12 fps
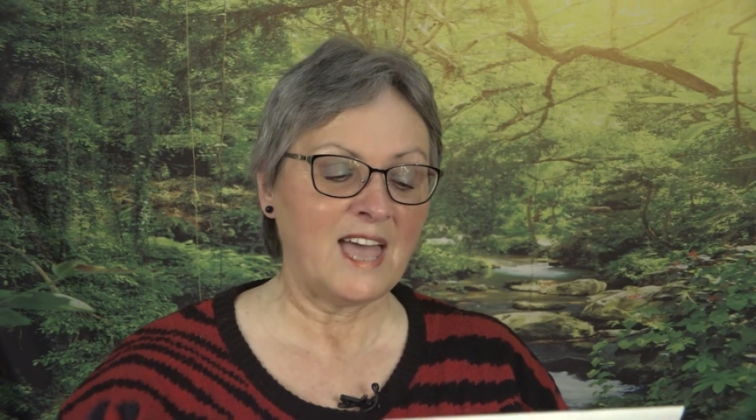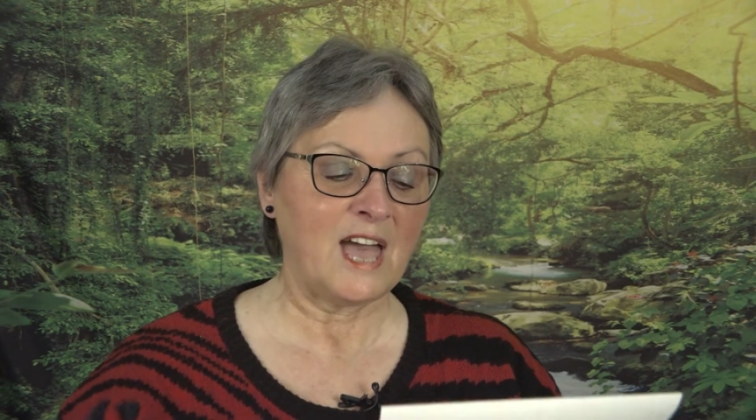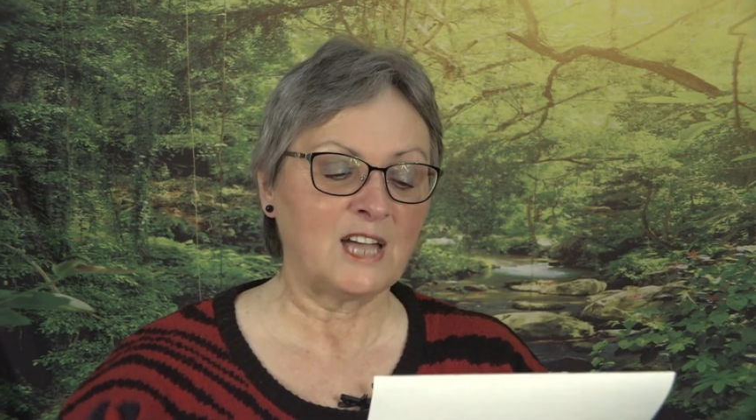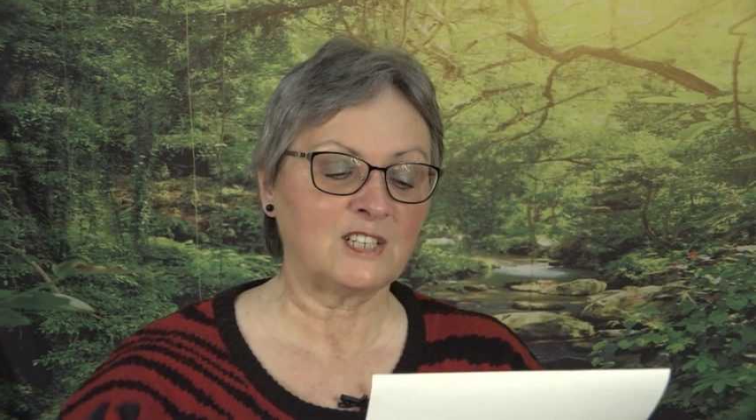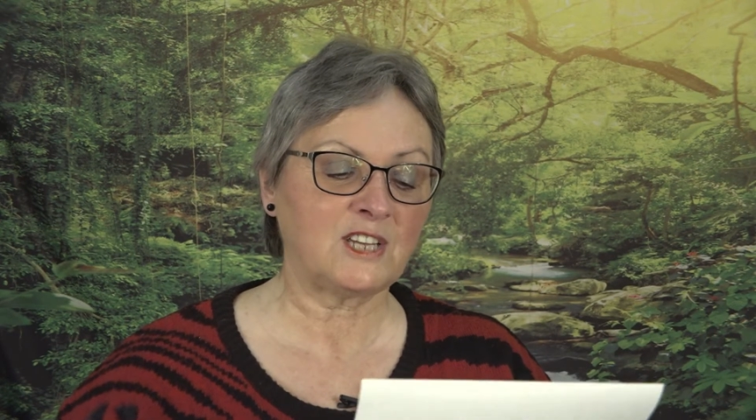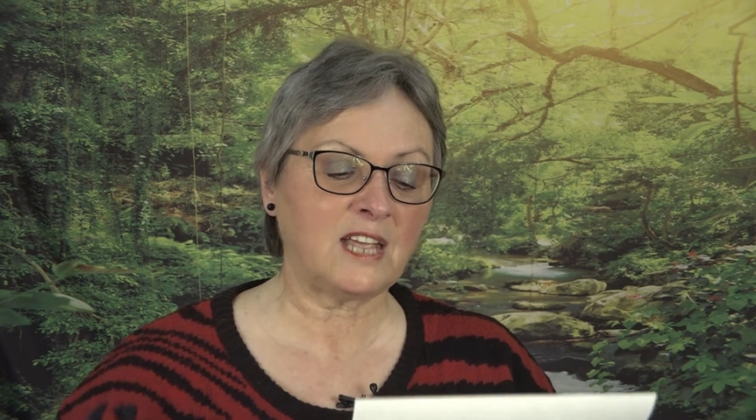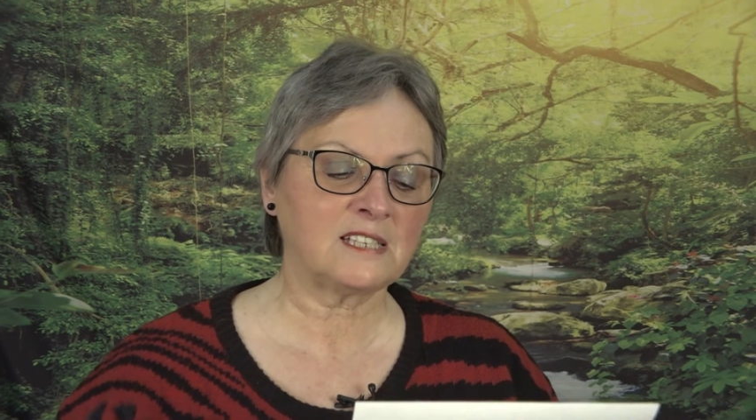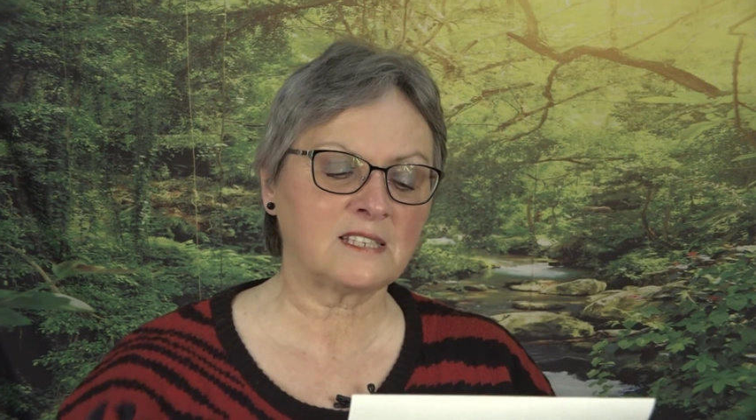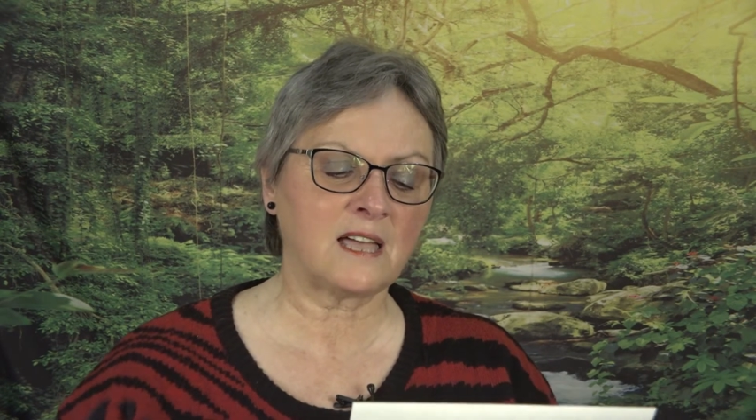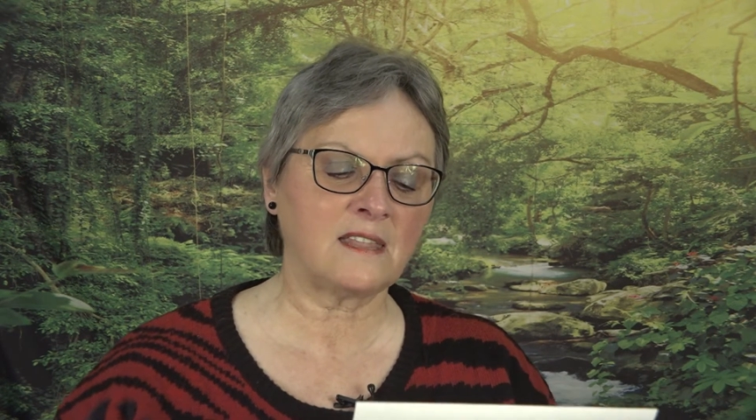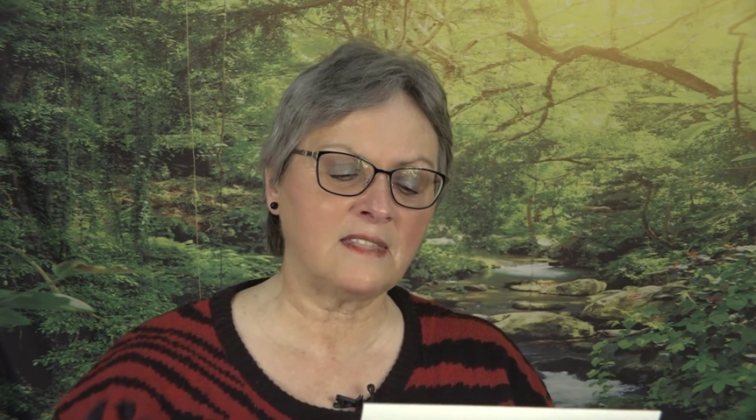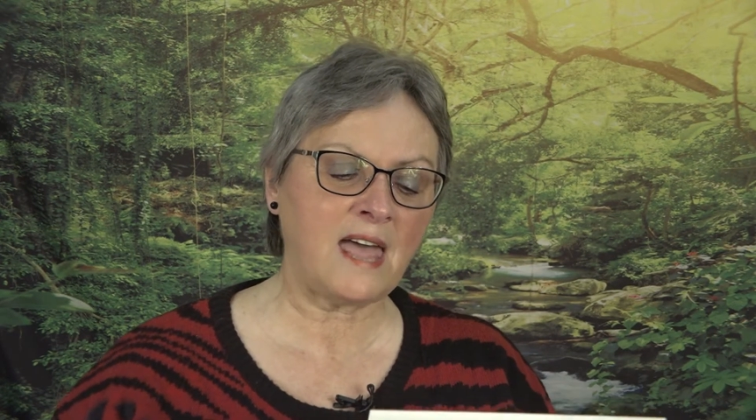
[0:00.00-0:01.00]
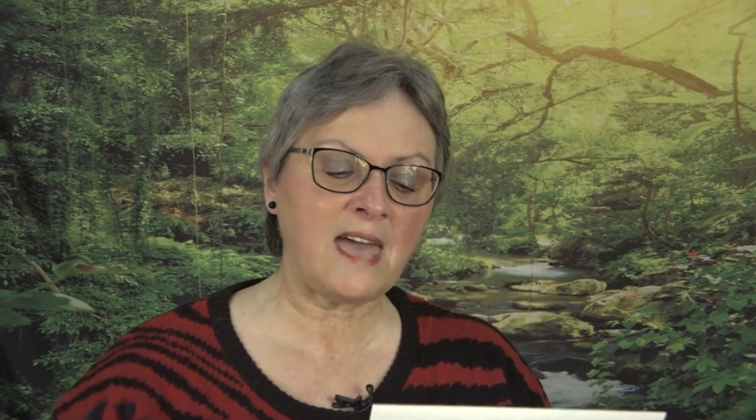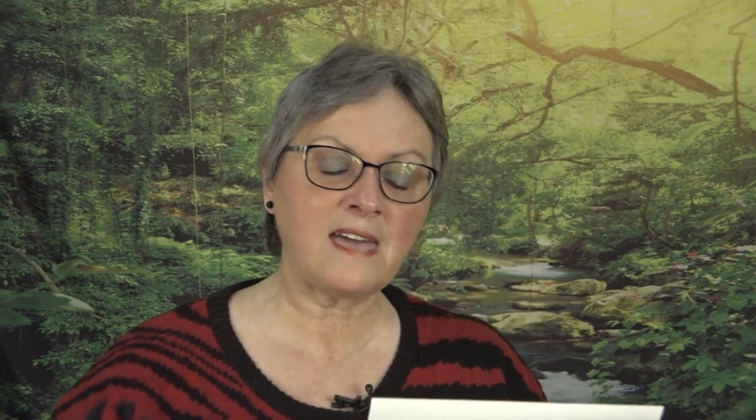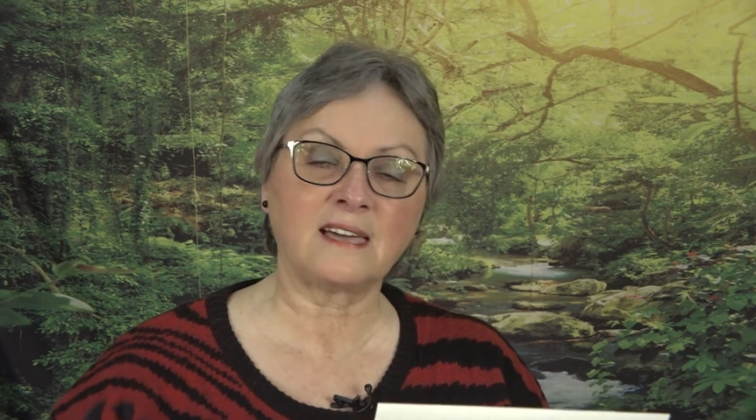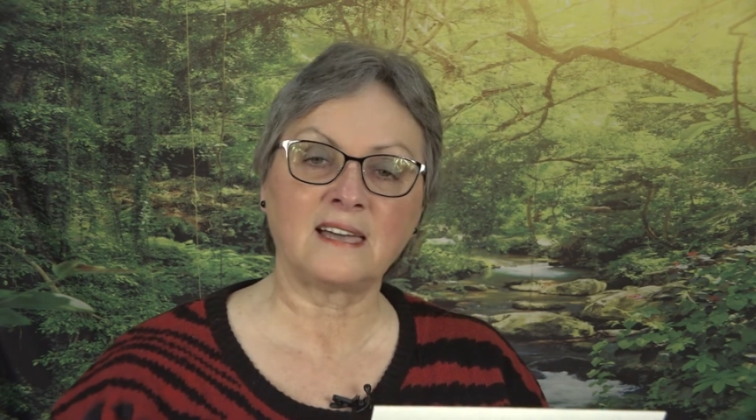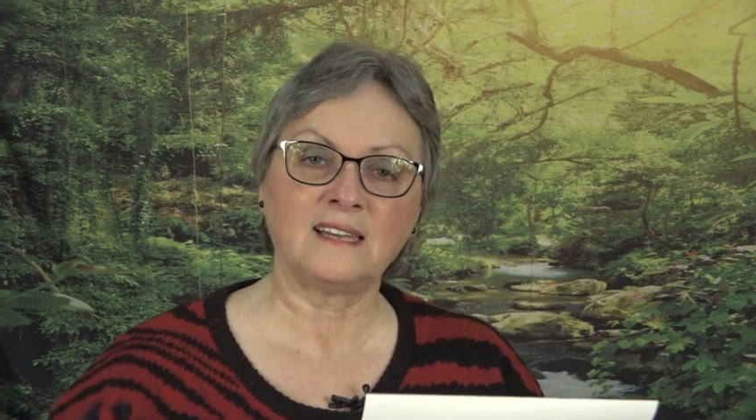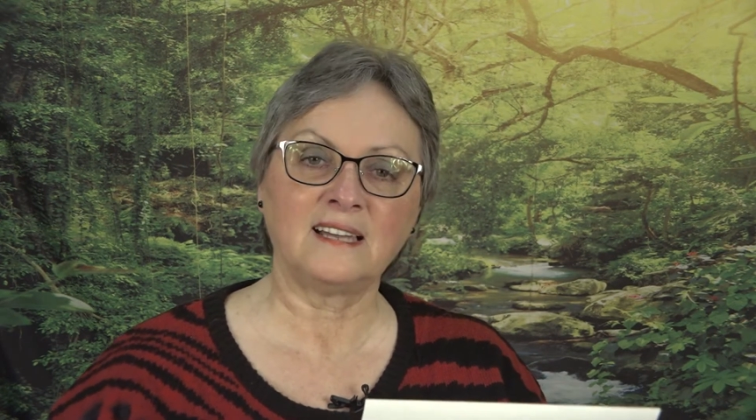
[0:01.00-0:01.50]
À chaque
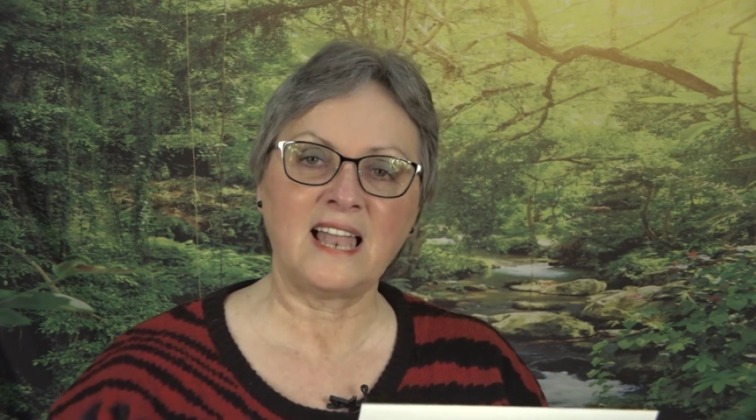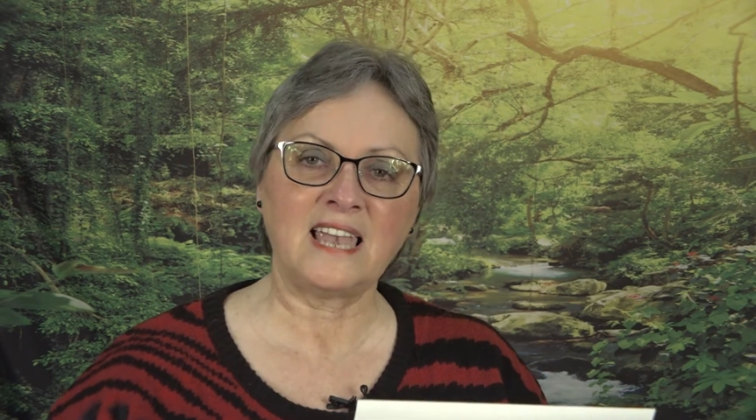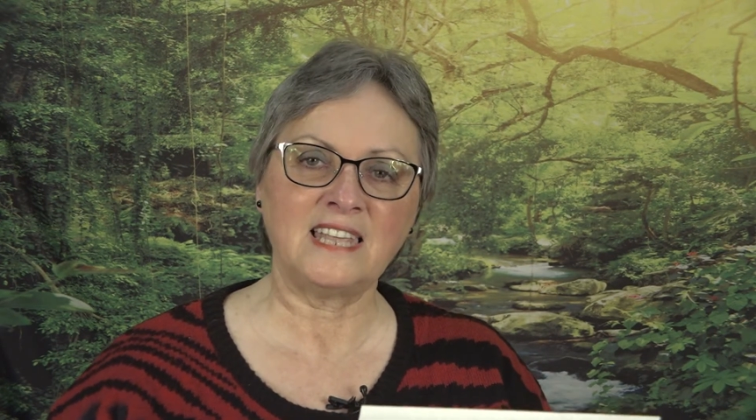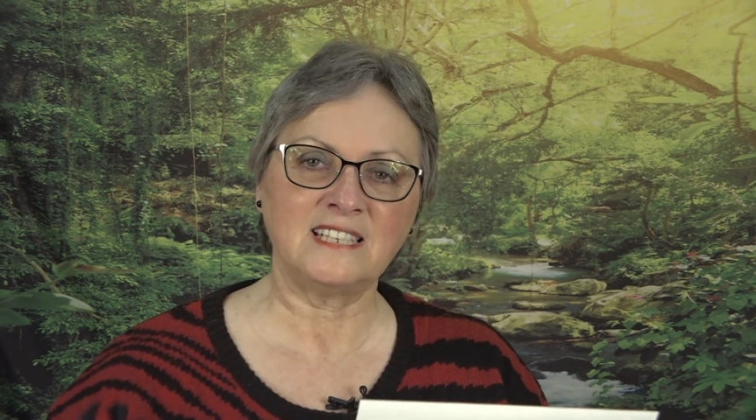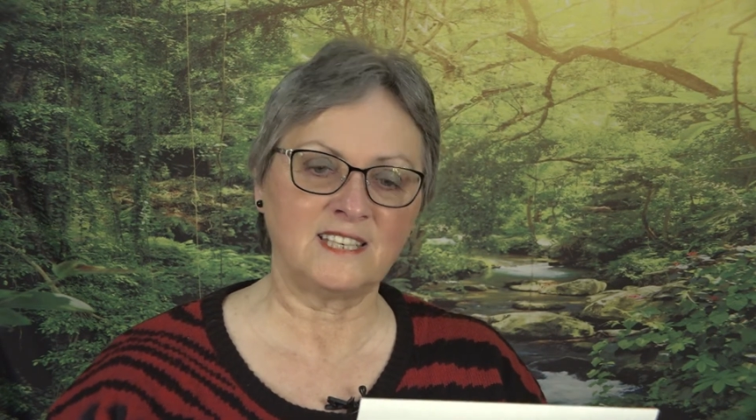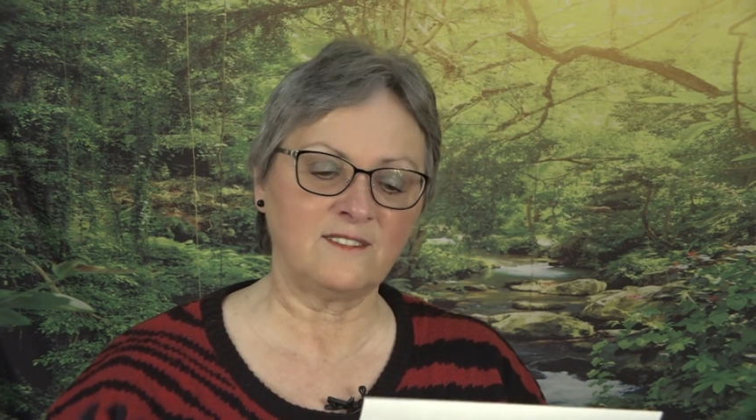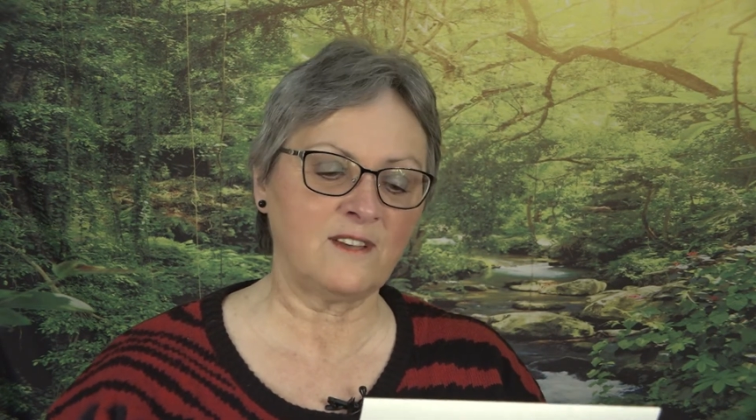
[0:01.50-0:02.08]
centenaire, les